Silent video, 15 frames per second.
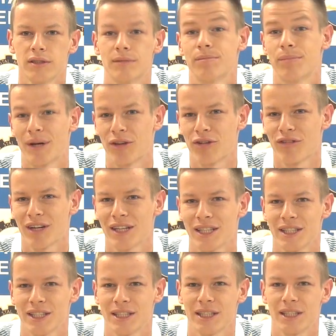y,
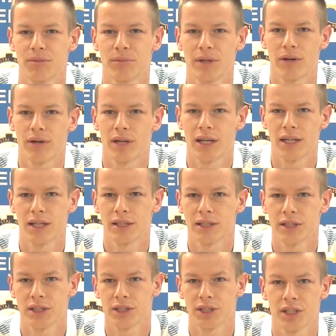panowania trenera Białka
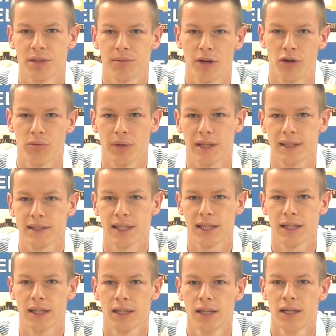jeszcze nie miało
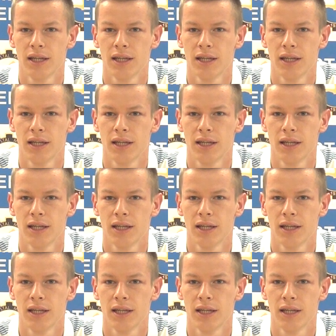miejsca